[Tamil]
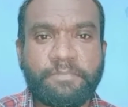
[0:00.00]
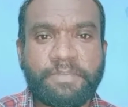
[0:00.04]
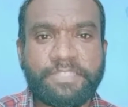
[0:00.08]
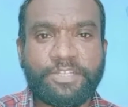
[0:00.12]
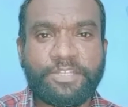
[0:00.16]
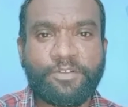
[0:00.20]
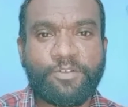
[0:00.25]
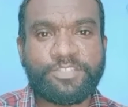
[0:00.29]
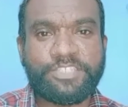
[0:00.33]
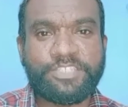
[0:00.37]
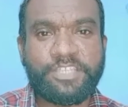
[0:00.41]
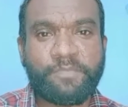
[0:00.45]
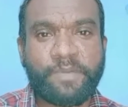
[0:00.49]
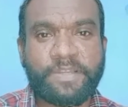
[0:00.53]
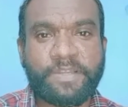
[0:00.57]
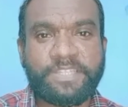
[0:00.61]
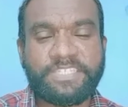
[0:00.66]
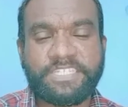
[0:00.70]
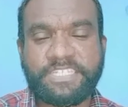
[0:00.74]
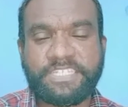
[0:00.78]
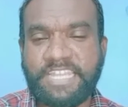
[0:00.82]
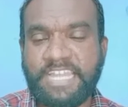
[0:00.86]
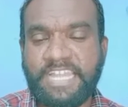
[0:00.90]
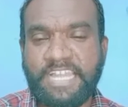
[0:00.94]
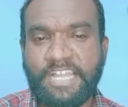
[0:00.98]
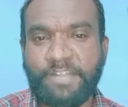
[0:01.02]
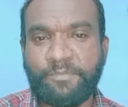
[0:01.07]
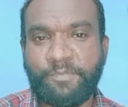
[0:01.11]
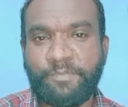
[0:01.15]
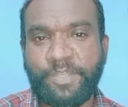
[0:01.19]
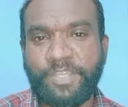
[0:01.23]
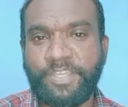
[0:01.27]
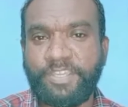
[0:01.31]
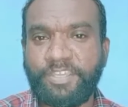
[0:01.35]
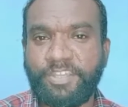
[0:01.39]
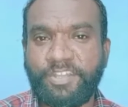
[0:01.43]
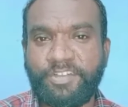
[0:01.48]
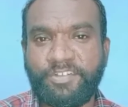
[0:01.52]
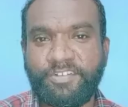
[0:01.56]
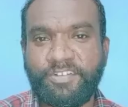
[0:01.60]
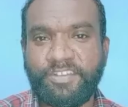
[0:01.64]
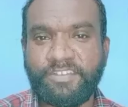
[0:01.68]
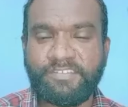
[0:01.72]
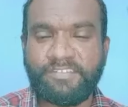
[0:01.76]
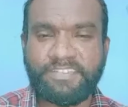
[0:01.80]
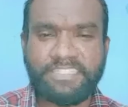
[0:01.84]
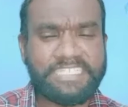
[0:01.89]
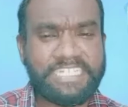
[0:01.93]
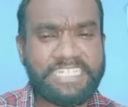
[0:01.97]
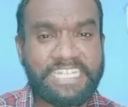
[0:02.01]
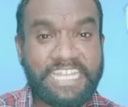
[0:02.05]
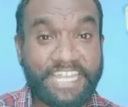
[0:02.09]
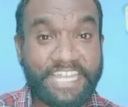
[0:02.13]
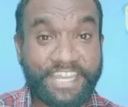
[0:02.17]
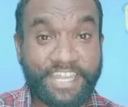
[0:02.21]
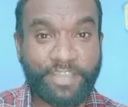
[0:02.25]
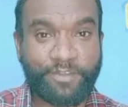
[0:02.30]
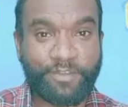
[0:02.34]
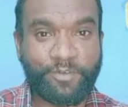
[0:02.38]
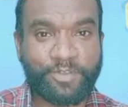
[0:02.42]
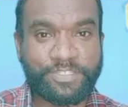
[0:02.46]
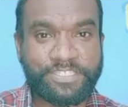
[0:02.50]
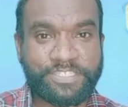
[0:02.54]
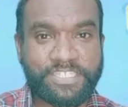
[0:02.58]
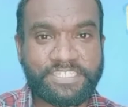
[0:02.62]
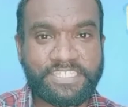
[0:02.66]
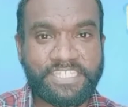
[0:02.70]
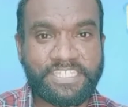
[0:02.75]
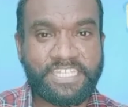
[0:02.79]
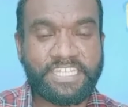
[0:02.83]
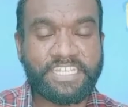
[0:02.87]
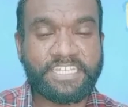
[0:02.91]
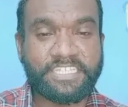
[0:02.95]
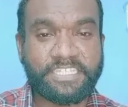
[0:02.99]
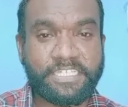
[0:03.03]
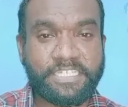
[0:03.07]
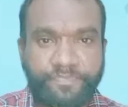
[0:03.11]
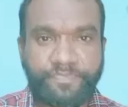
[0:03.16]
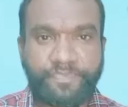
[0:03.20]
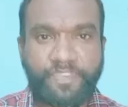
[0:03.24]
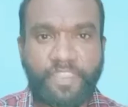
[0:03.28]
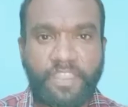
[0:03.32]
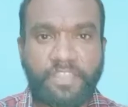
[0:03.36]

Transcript: மற்ற கோர்ஸே படிச்சுக்கிறேன் அப்படிங்கிறவங்களுக்கு வந்துட்டு நிறைய கோர்சஸ் இருக்குது